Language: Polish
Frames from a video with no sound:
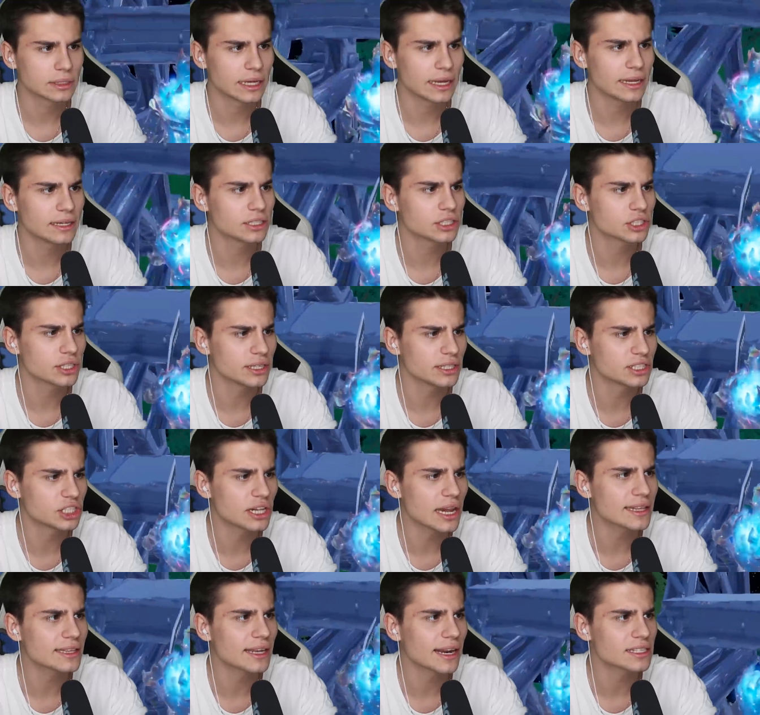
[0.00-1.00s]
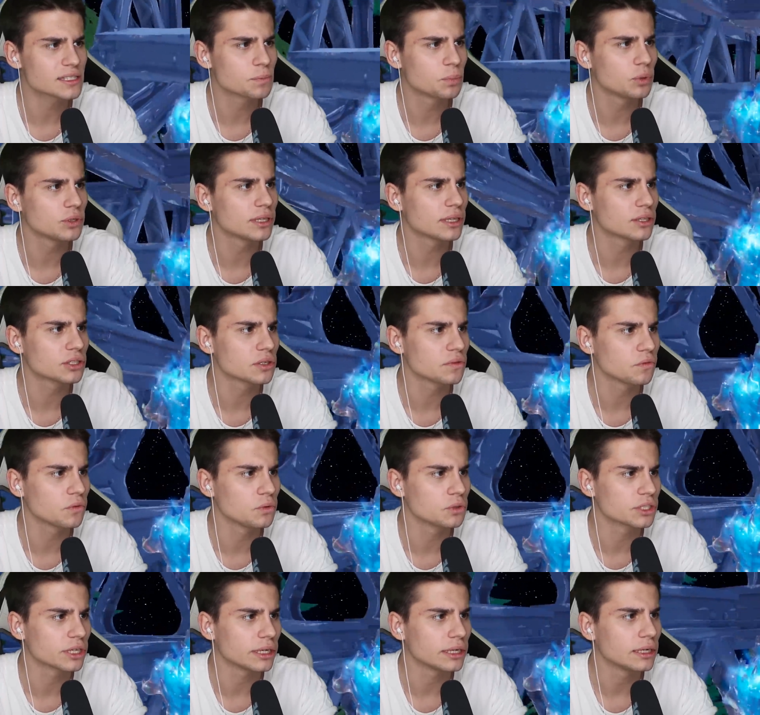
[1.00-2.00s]
Okej, okay, jeżeli źle teraz pójdę, to się
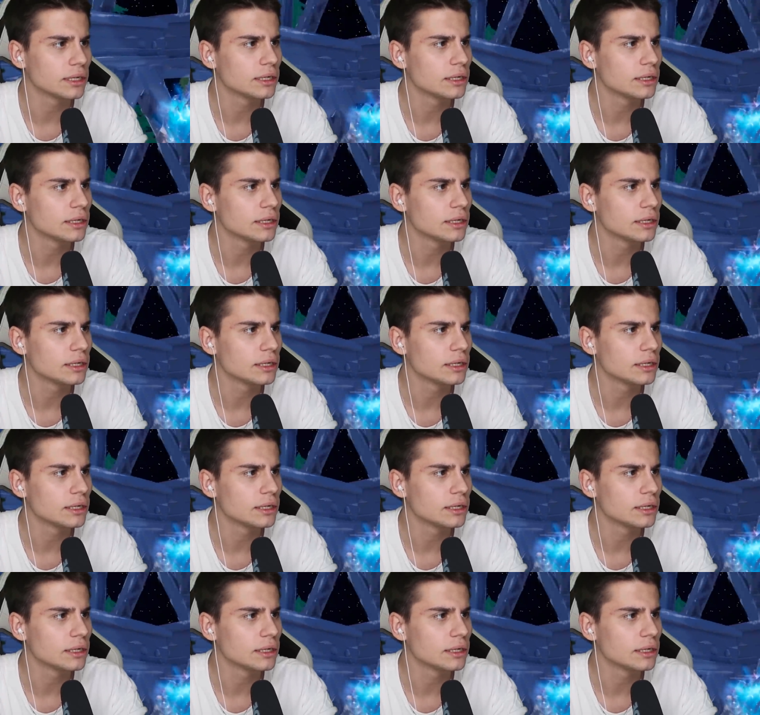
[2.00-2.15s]
wkurzę.